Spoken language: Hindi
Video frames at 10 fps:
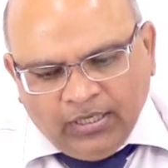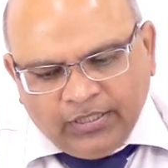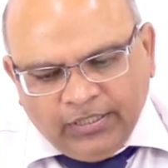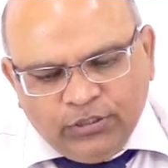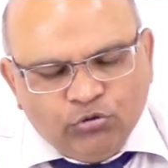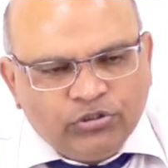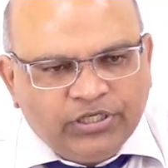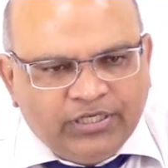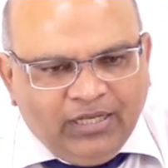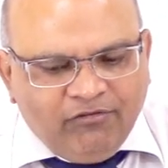अंग्रेज़ों
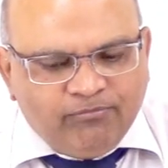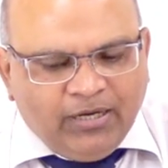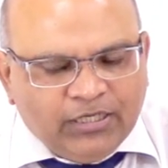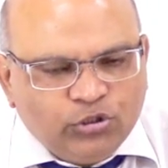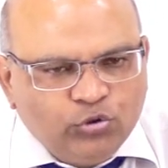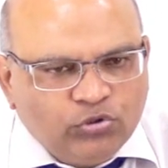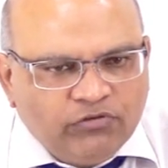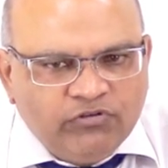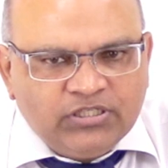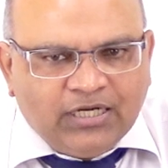के खिलाफ भारतीयों
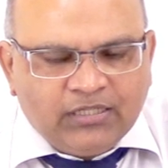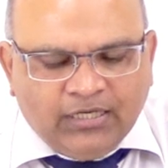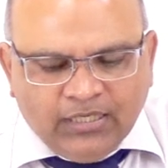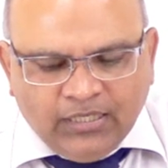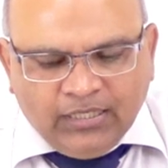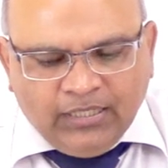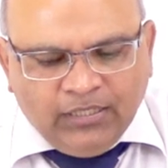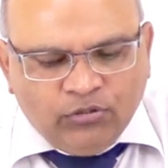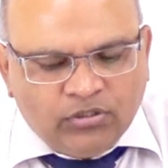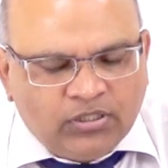की विचारधारा का
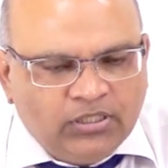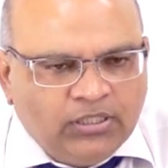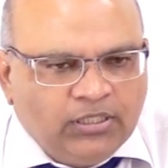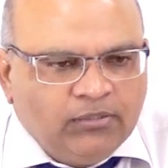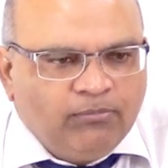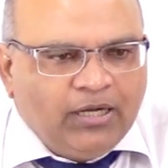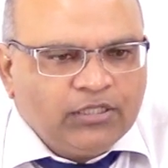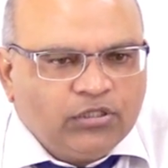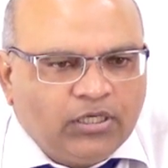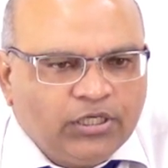और
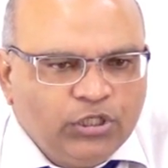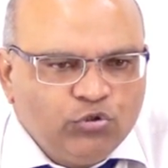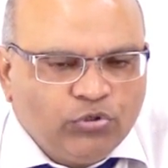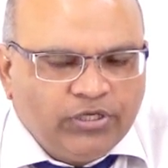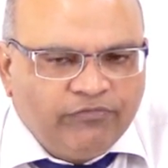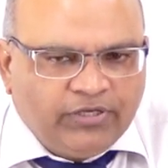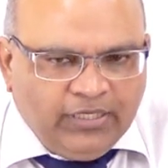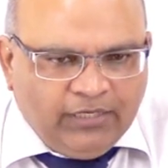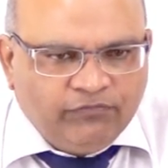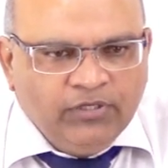भारत अंग्रेज़ों के
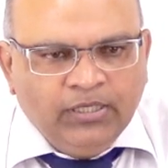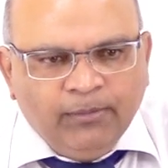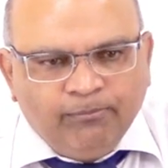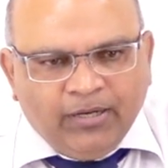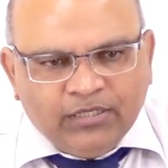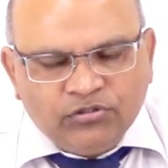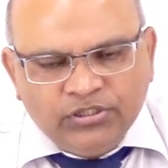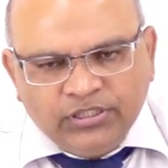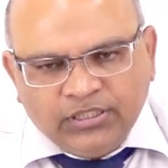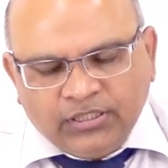खिलाफ
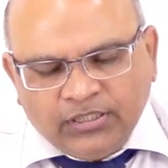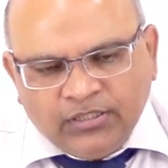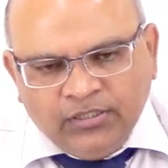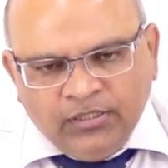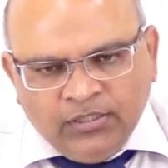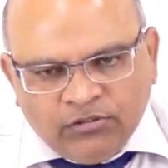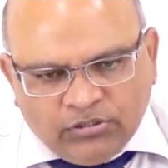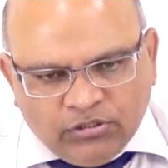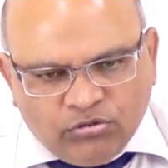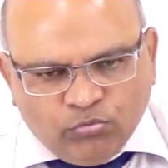भारतीय
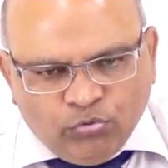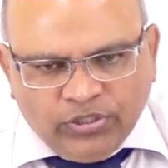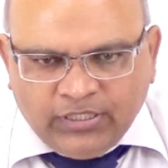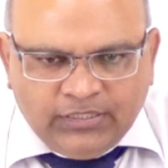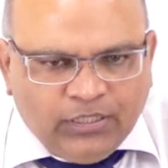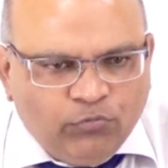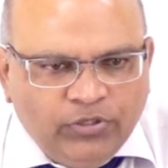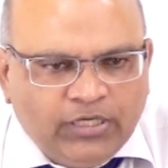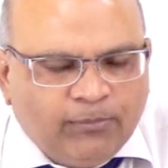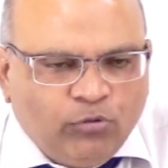तंत्र को इकट्ठा
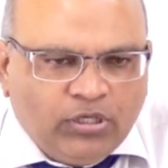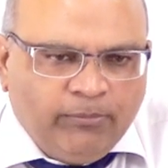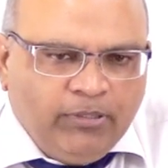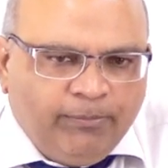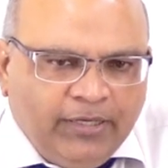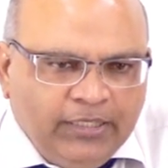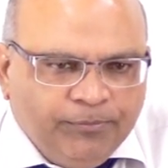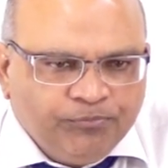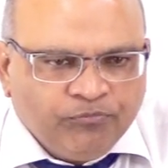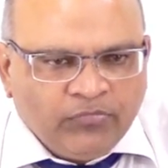होने का मौका मिल पाया